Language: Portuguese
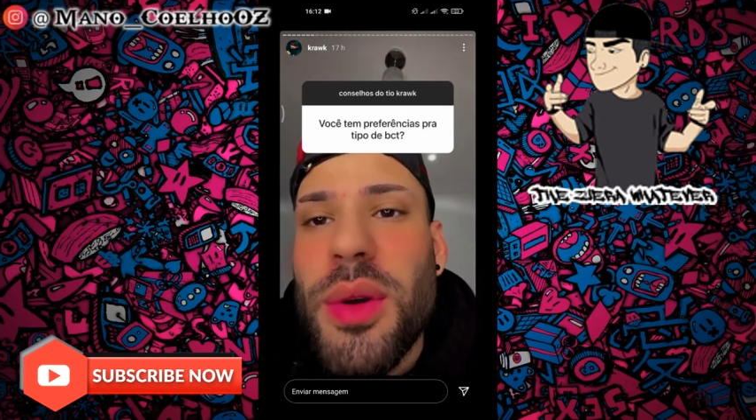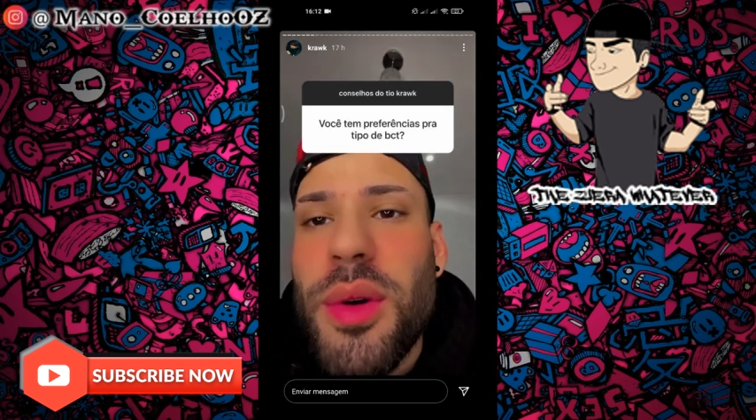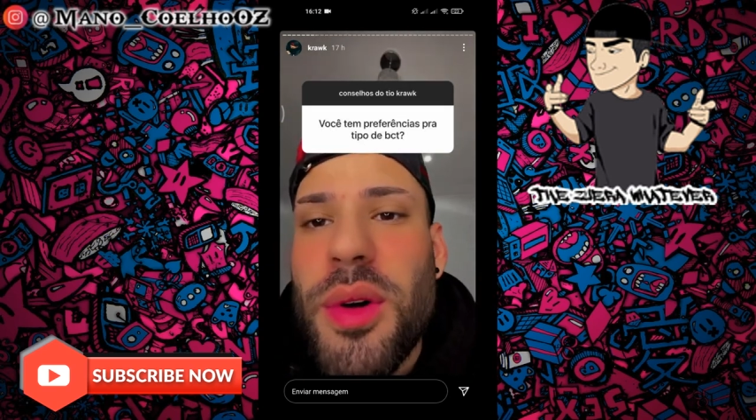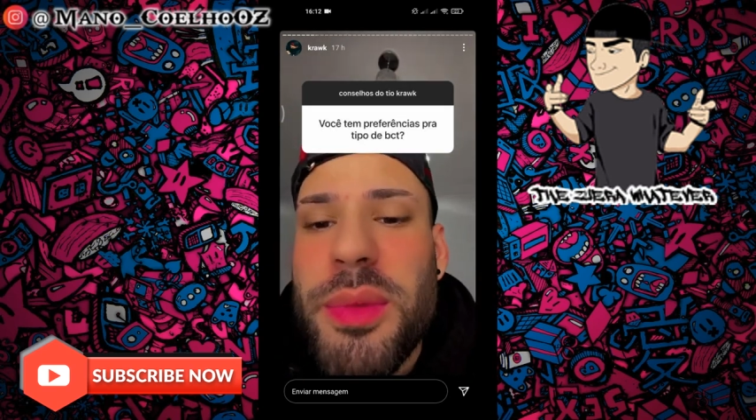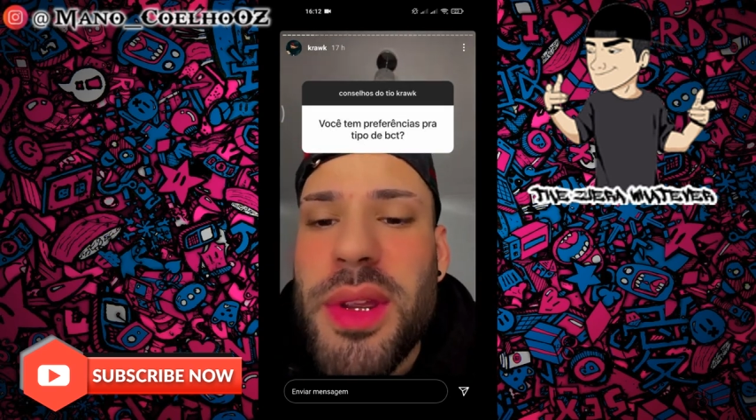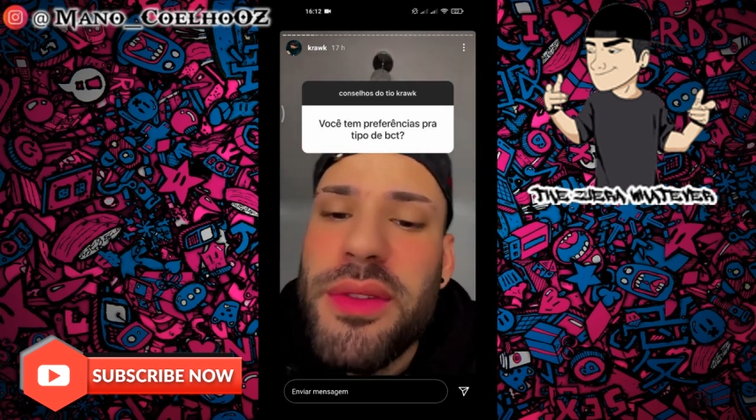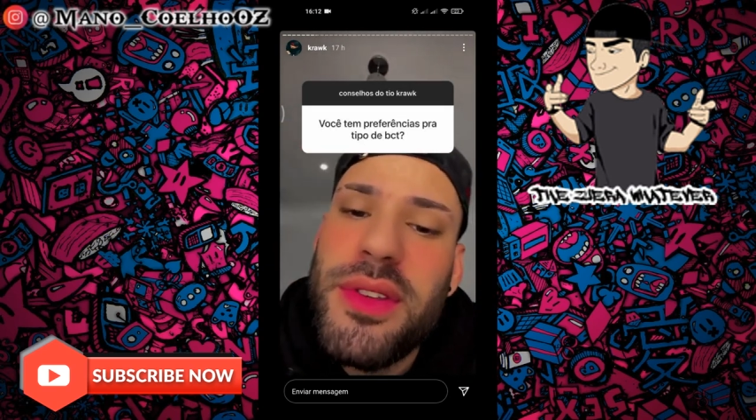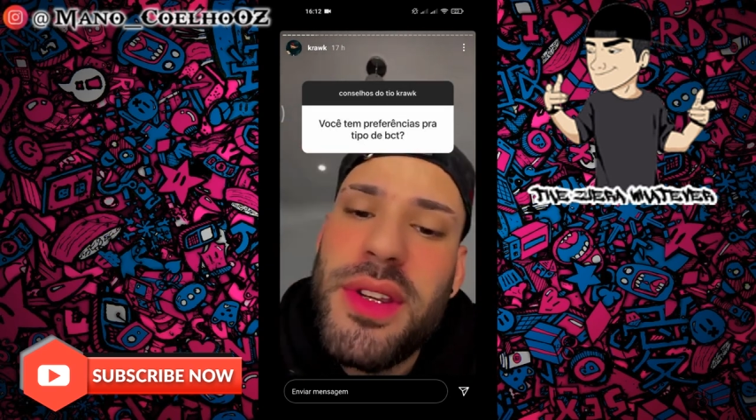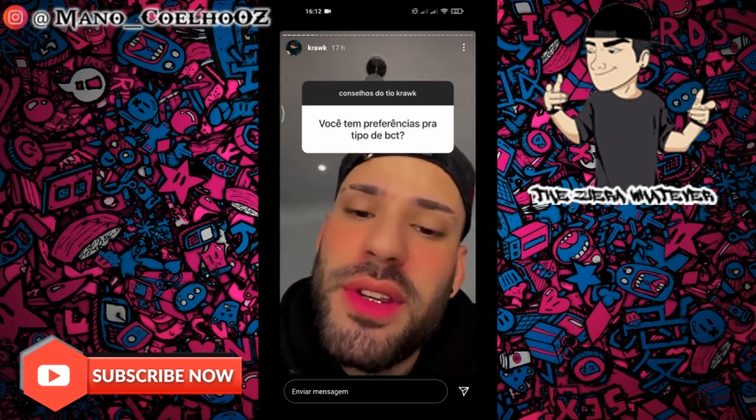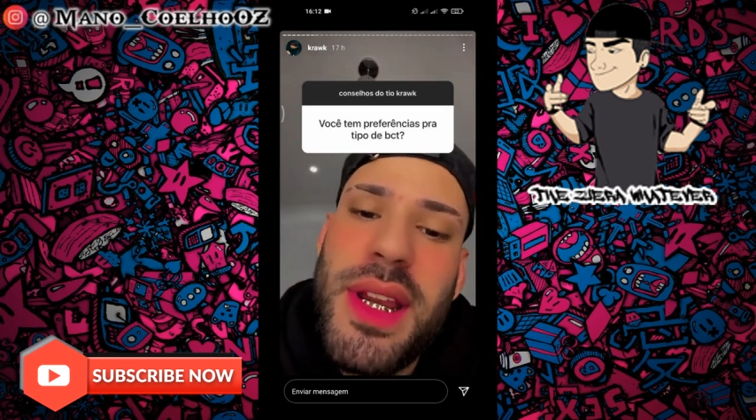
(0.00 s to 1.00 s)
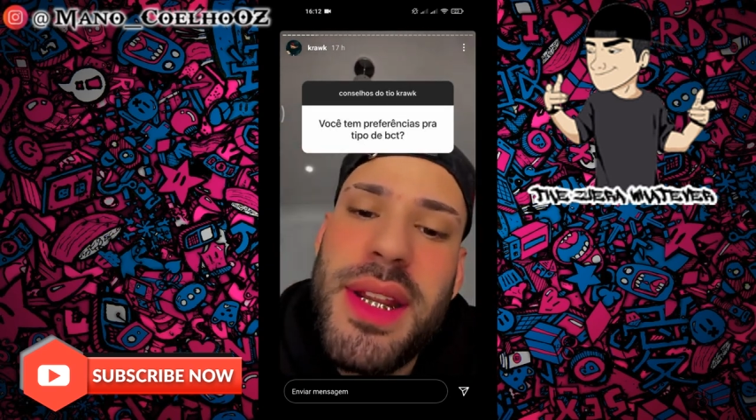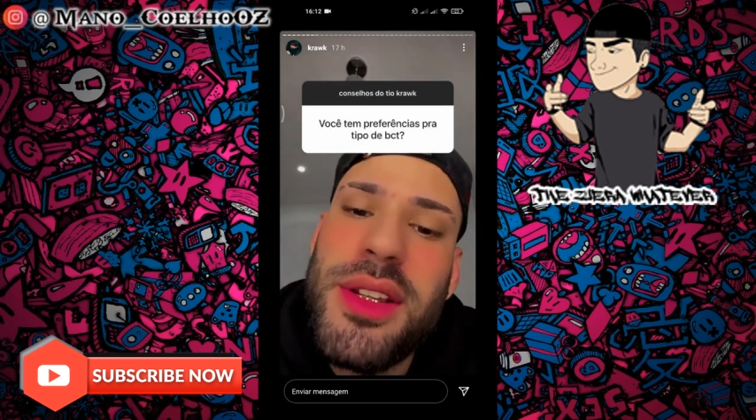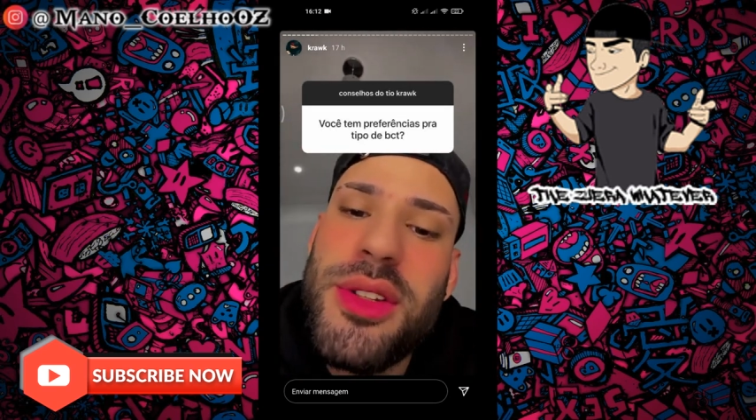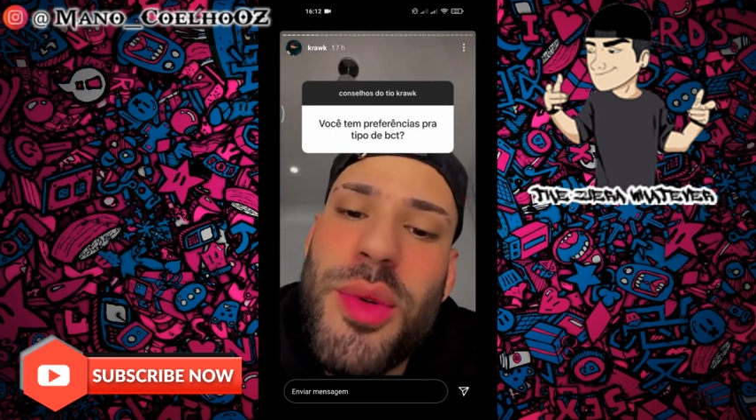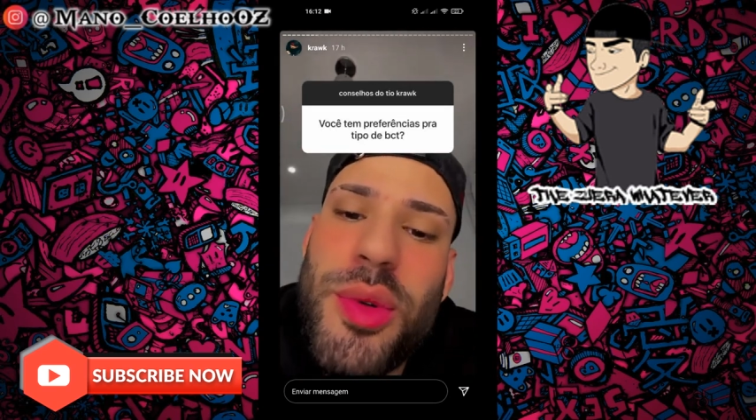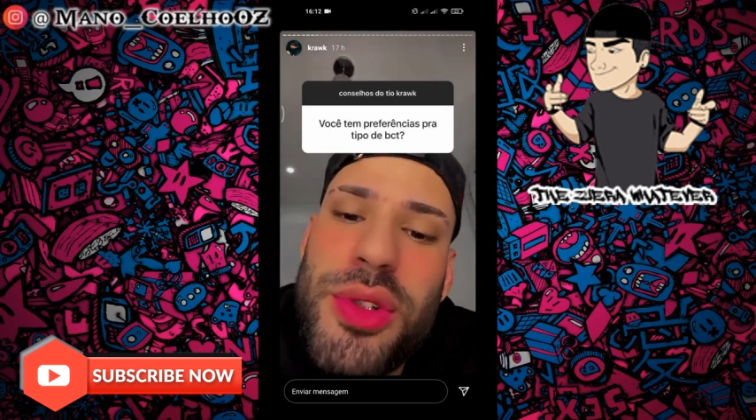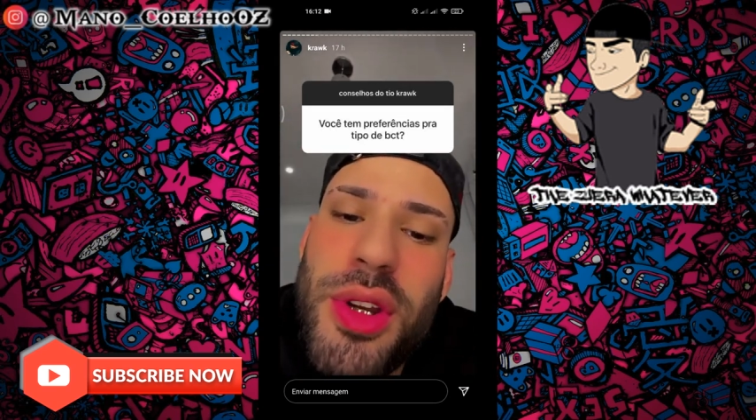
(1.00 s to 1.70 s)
Ô, oh, minha vida, ainda são 11